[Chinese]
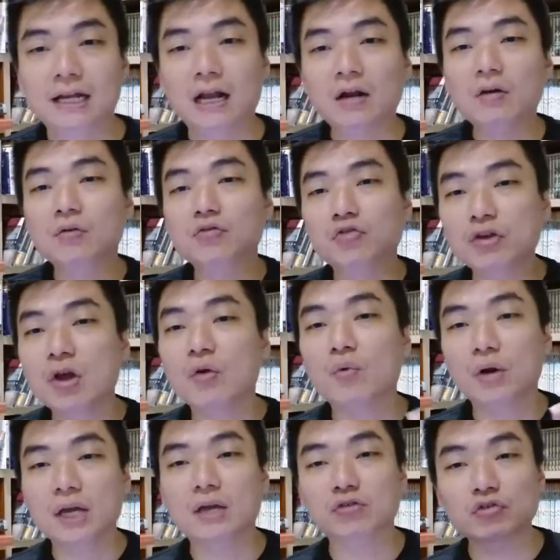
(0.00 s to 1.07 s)
然后最后
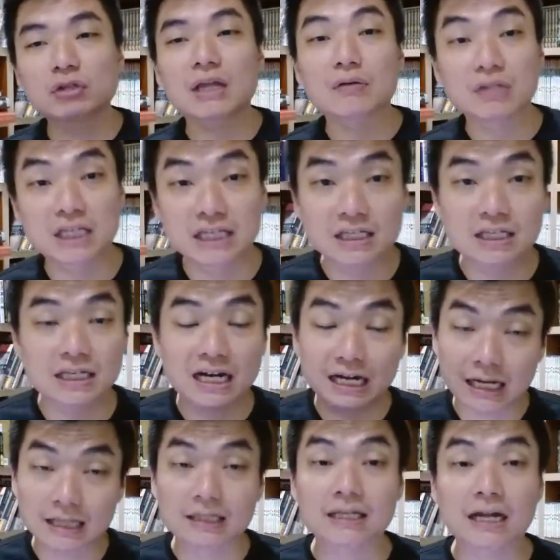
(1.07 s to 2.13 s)
我也顺道提一提
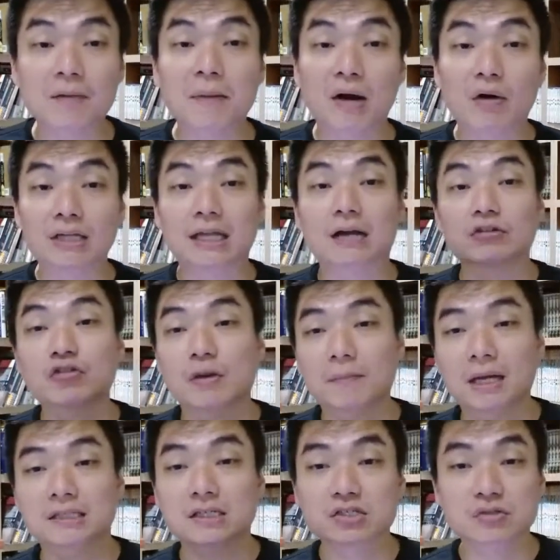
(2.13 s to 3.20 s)
了，刚才提到马华党
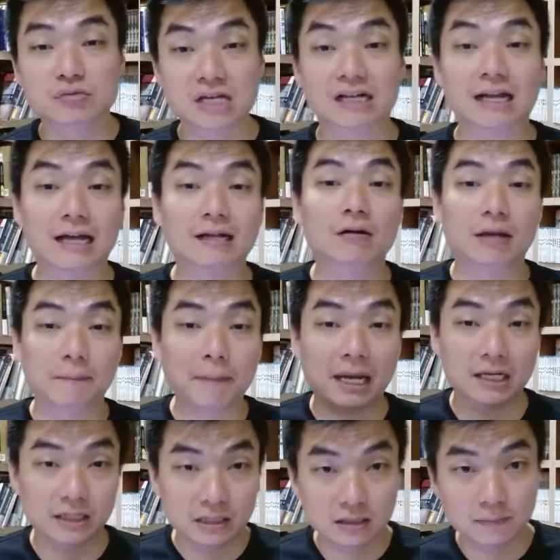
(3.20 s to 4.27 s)
选嘛，郑秀强拿到两
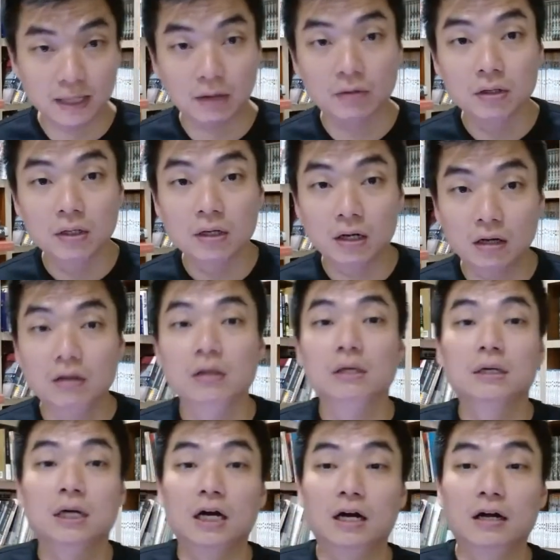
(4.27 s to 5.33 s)
百零一票哦，
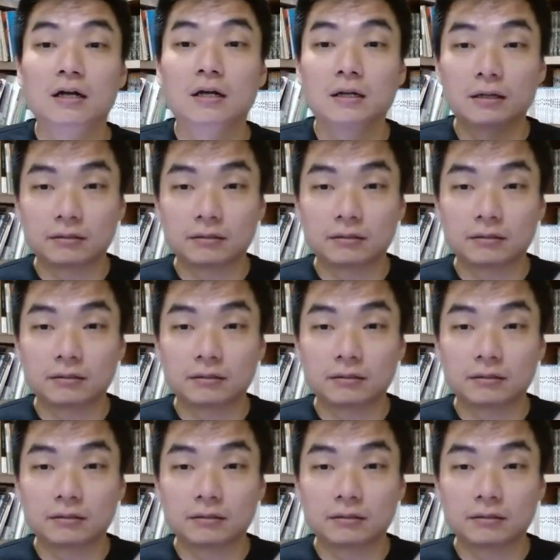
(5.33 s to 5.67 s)
呃，